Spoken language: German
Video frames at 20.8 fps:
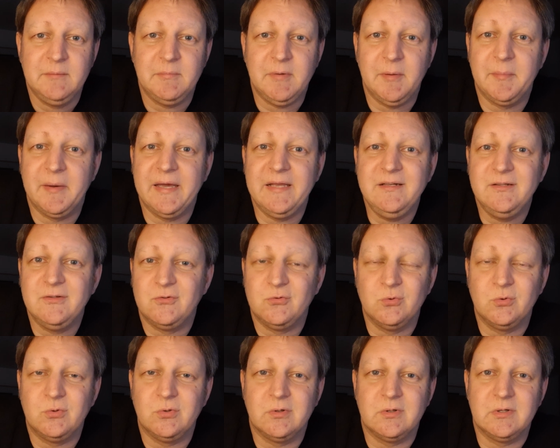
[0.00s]
beim Rennen
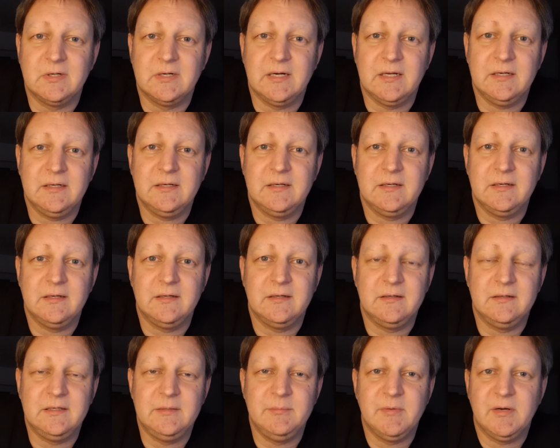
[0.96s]
zugucken kann
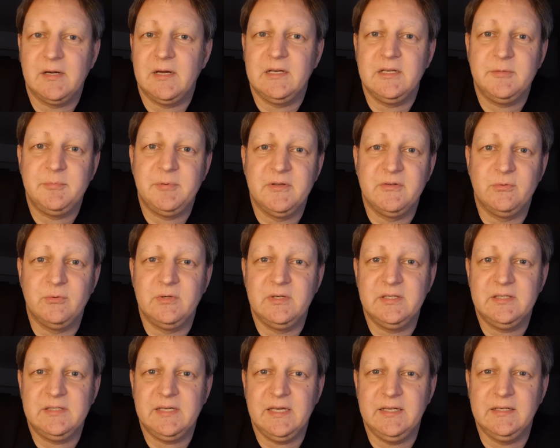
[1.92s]
die man gar nicht
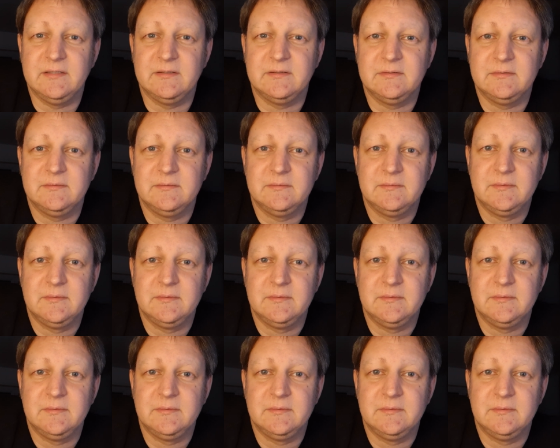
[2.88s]
persönlich kennt.